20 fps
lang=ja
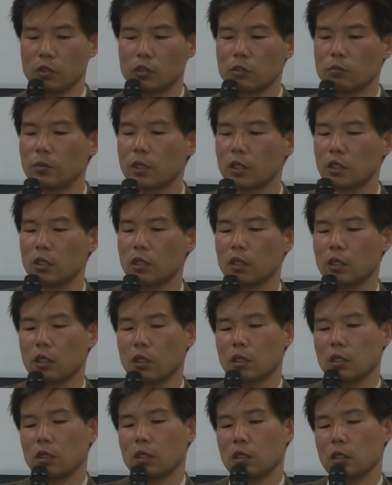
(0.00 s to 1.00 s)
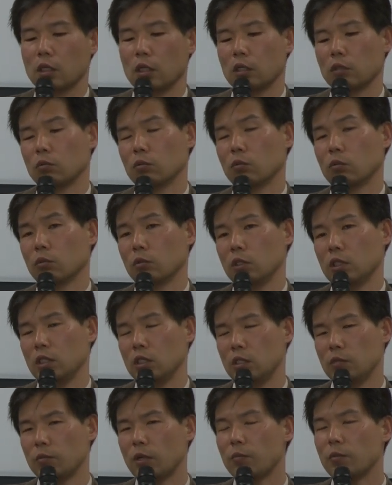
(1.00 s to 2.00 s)
つまり
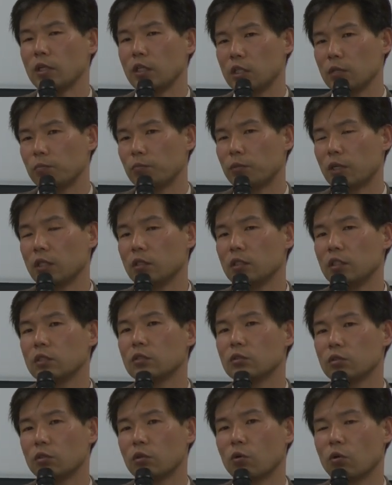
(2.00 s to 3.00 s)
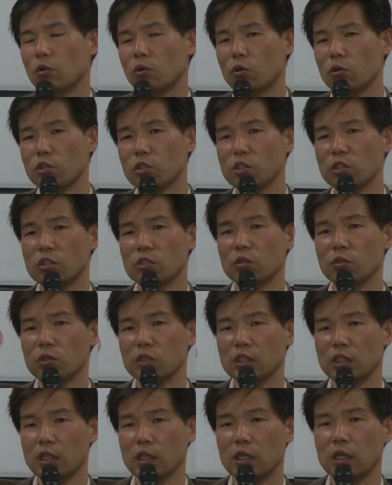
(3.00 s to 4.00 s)
今まで一般に言うとホスト
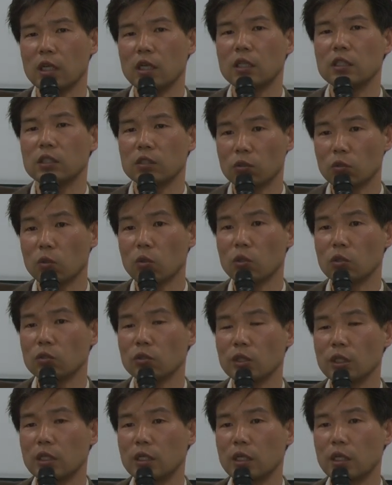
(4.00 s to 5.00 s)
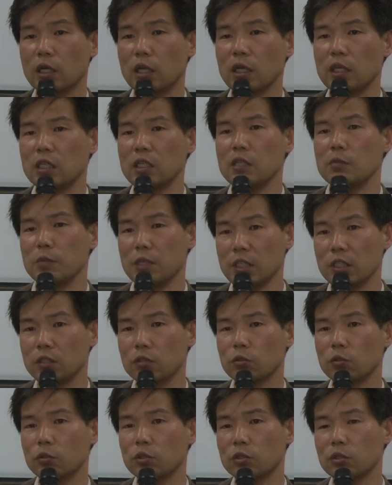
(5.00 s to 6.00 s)
社会とそれから移民
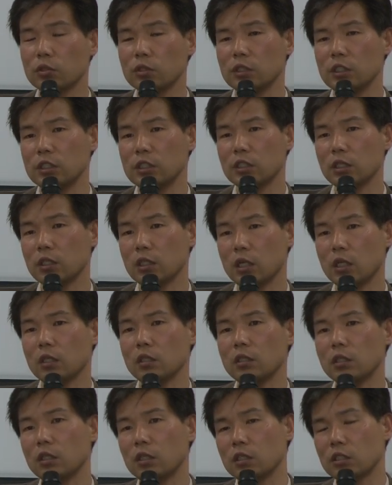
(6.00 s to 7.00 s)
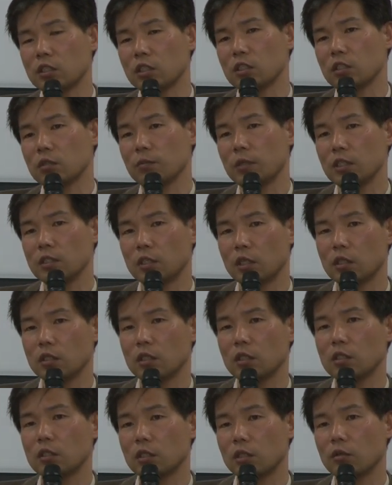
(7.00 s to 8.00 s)
という二者関係で説明され
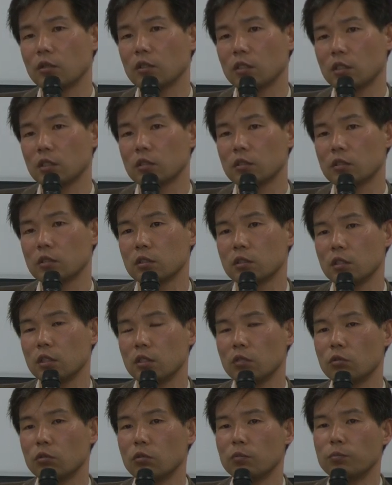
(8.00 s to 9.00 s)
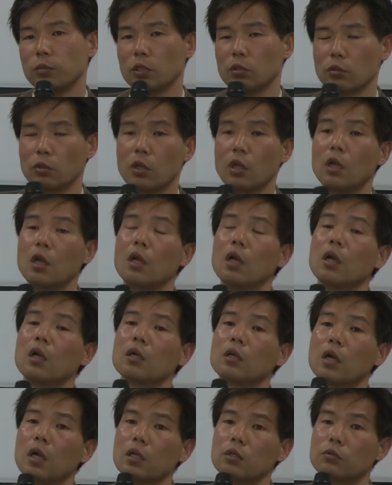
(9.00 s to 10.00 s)
てきたわけです。でヨーロッパの
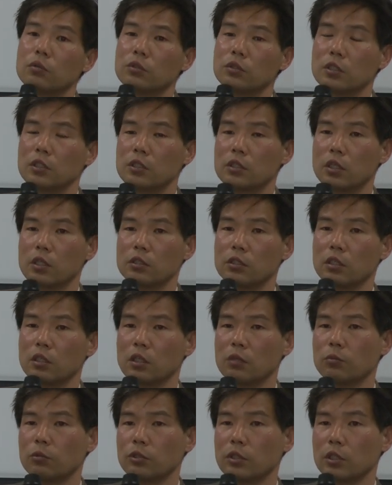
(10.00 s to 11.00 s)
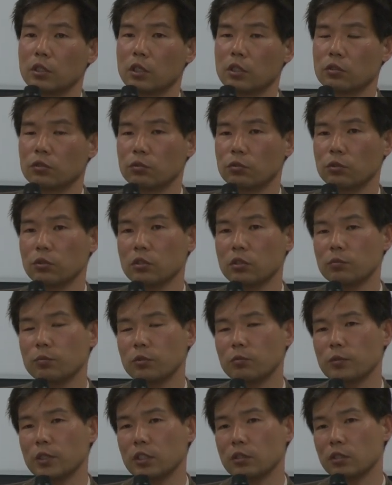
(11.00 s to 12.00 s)
外国人参政権問題というのはそういう
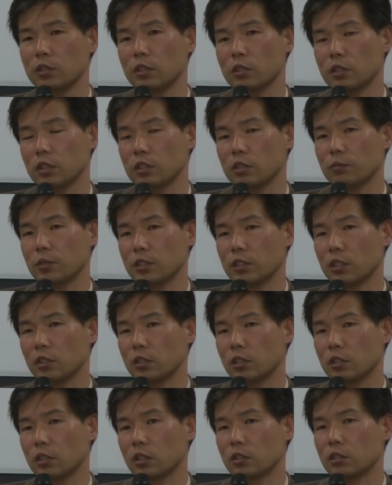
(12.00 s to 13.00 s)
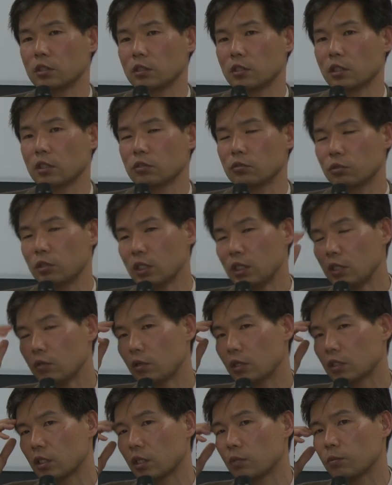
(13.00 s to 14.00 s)
文脈で説明されてきたんですが、それで
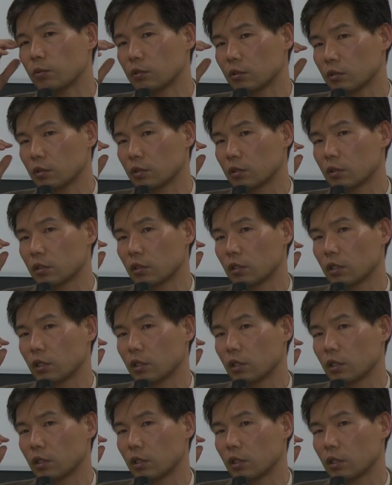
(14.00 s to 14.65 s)
は多分